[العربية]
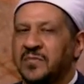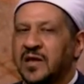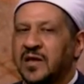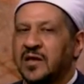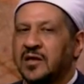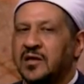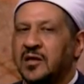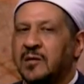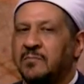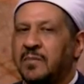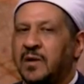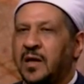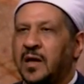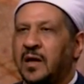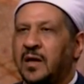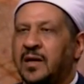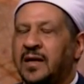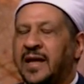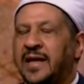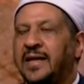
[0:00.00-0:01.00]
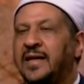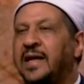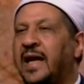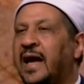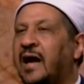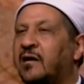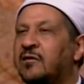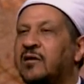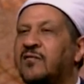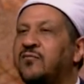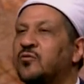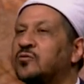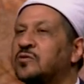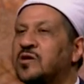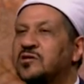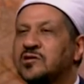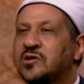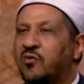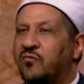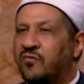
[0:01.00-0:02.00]
يبقى لان عرفوا
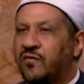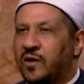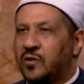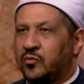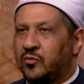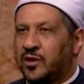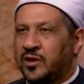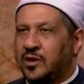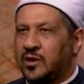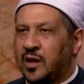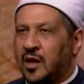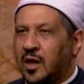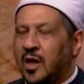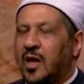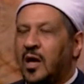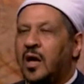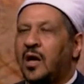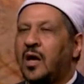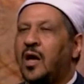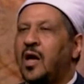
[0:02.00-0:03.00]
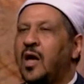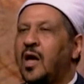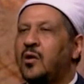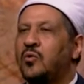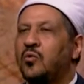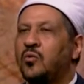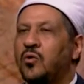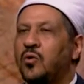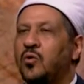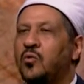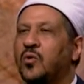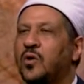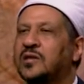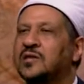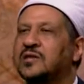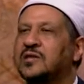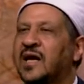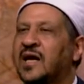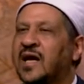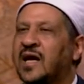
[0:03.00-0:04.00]
التصوف قالوا ايه قالوا هو
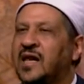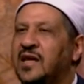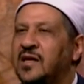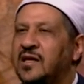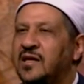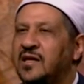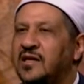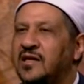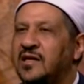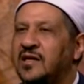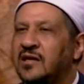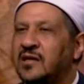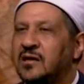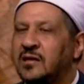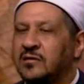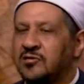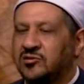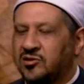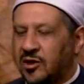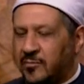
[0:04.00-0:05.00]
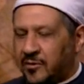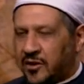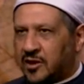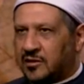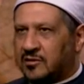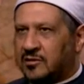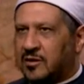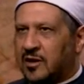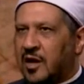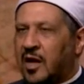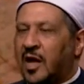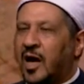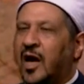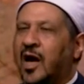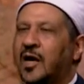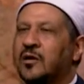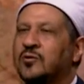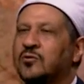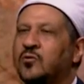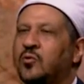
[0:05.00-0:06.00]
التخلي تبعد
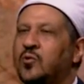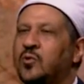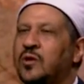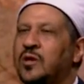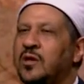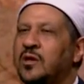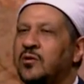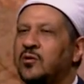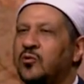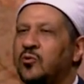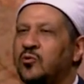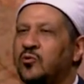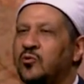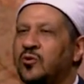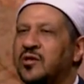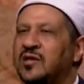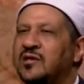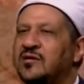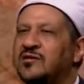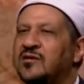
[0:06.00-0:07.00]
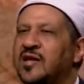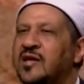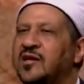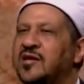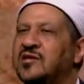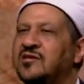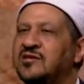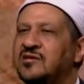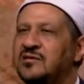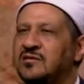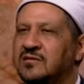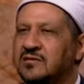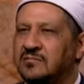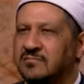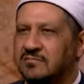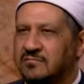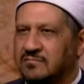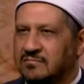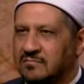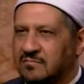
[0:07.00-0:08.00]
عن كل خلق دني
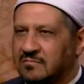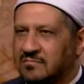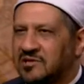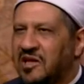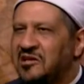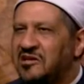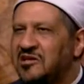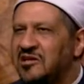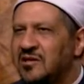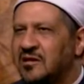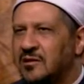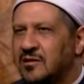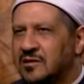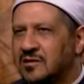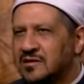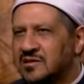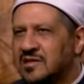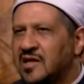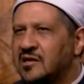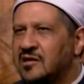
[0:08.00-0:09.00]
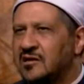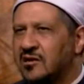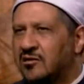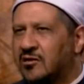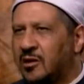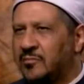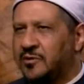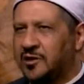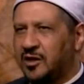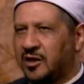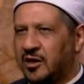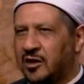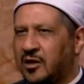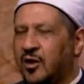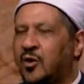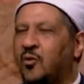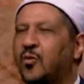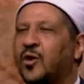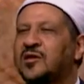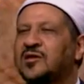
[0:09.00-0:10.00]
دنيء سيء قبيح
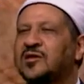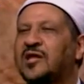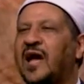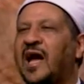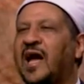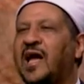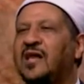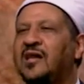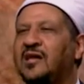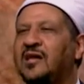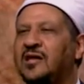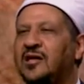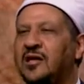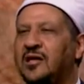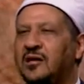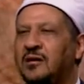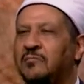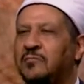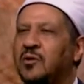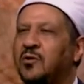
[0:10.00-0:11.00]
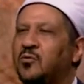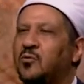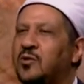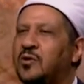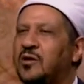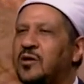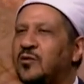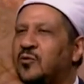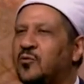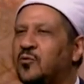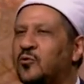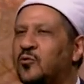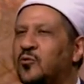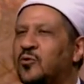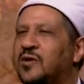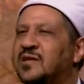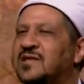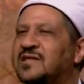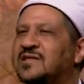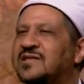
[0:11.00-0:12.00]
والتحلي بكل
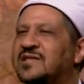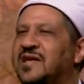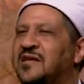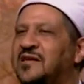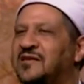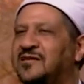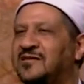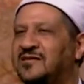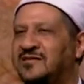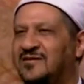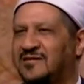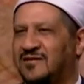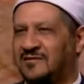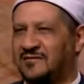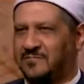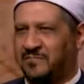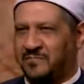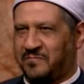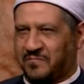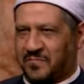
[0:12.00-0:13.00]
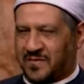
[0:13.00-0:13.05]
خلق سني الله